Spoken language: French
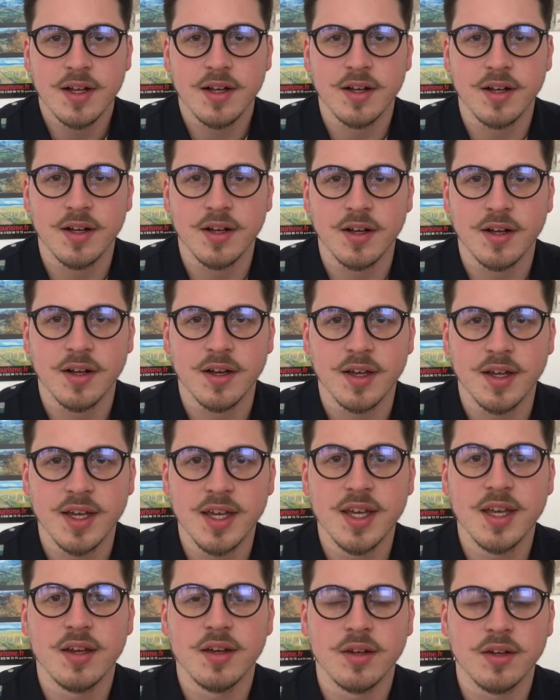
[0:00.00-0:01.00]
Euh,
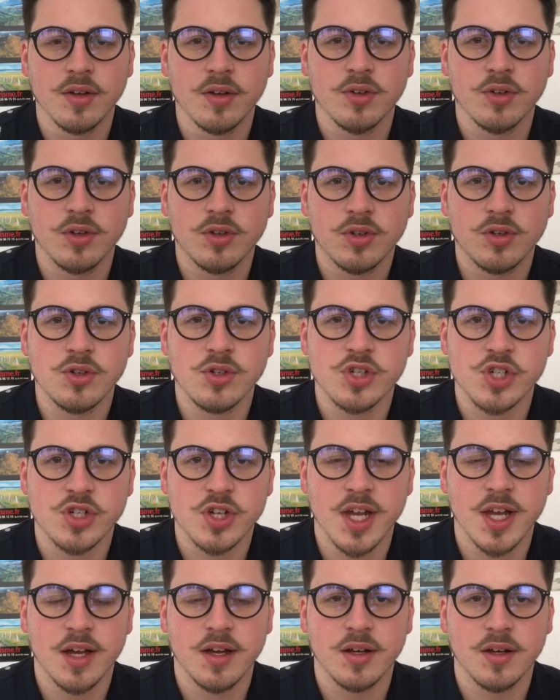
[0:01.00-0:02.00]
et euh, notre
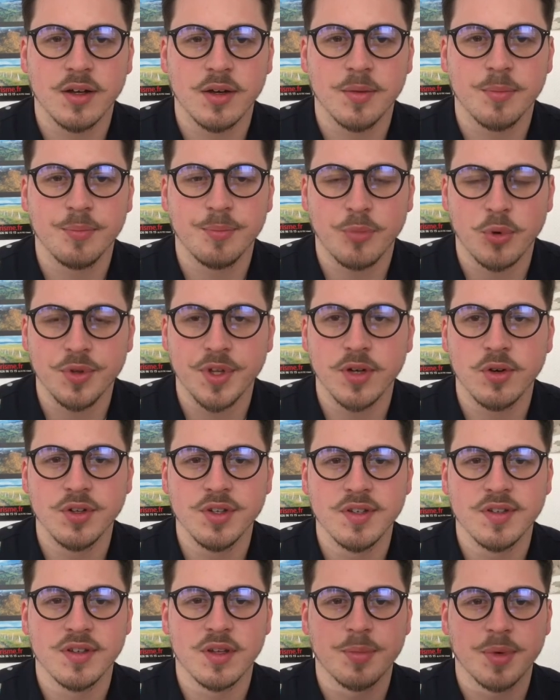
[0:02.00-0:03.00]
cher
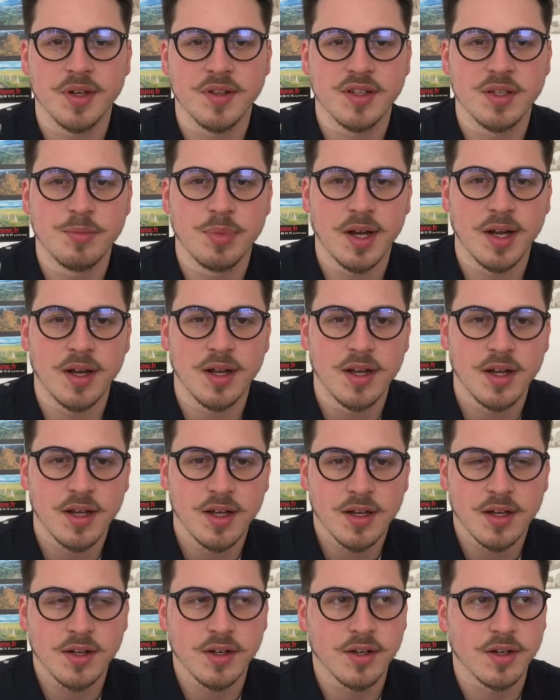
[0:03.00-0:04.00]
protagoniste principal,
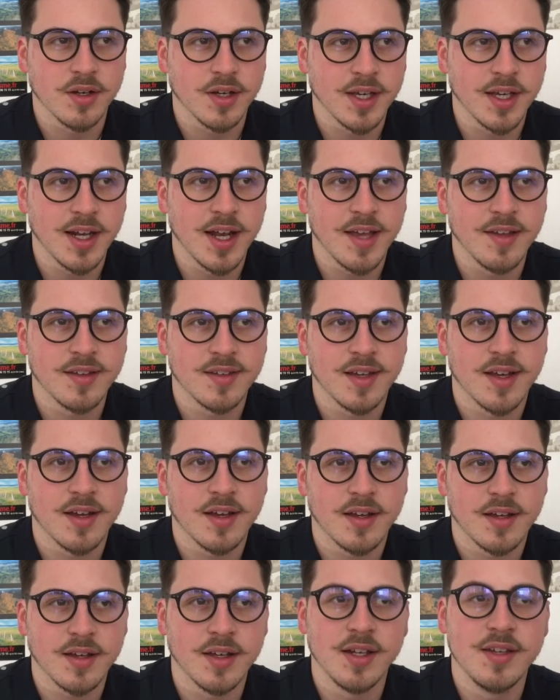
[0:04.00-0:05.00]
euh,
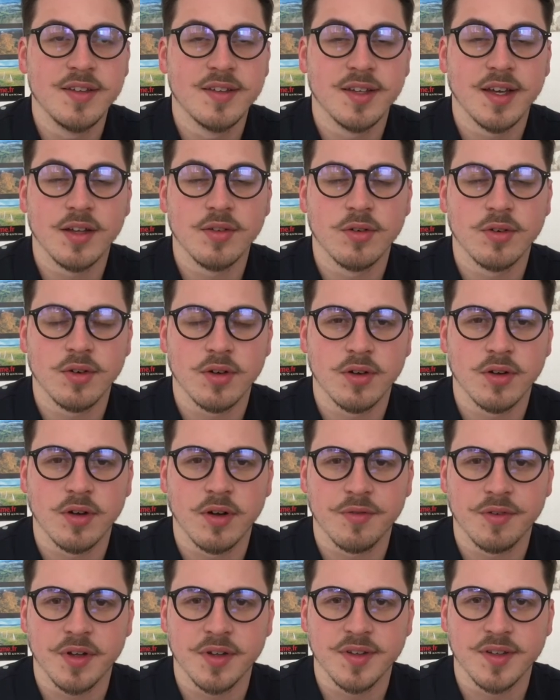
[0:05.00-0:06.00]
Eliza, Elisa donc euh, en
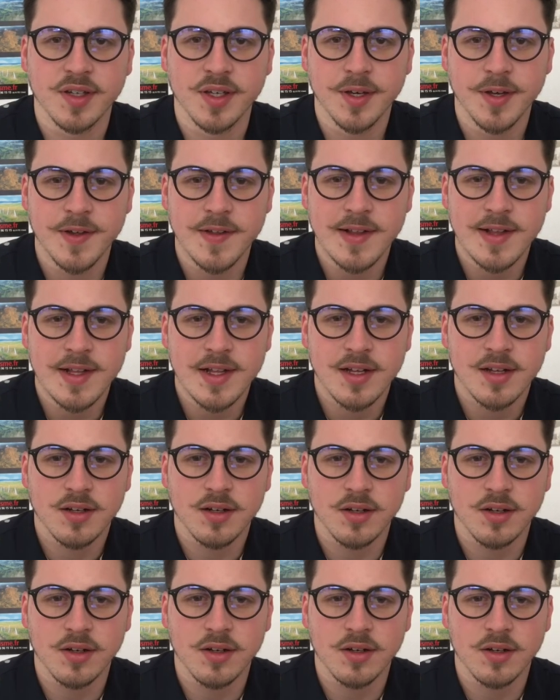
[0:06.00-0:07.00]
français,
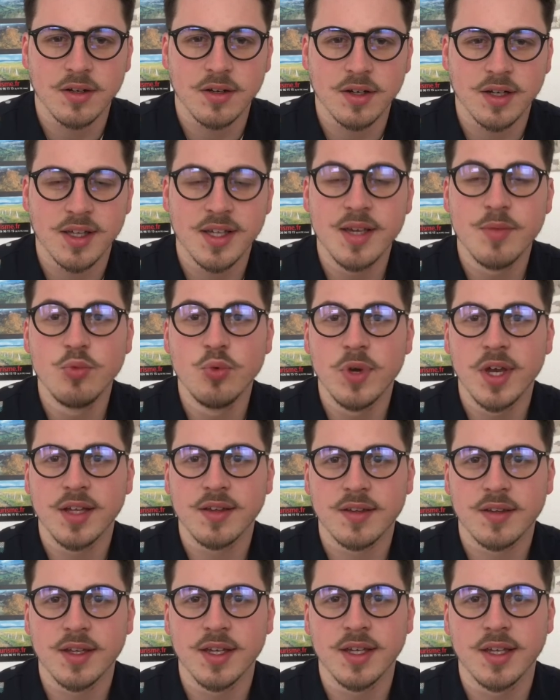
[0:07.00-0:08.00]
euh, qui est
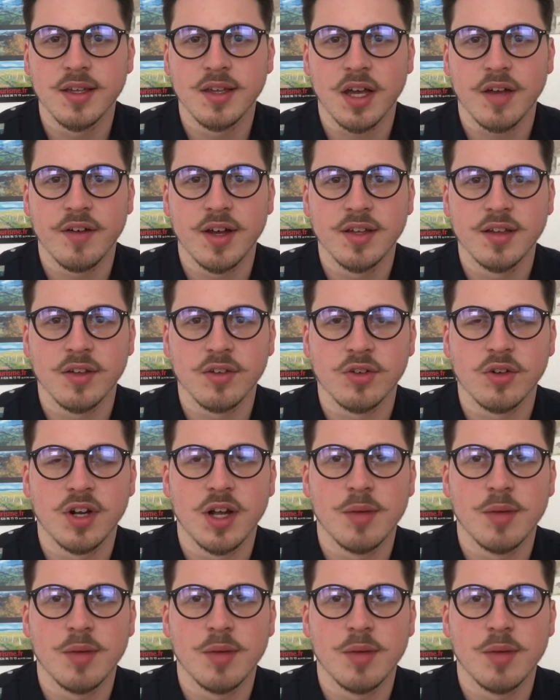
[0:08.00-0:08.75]
muette et qui travaille dans un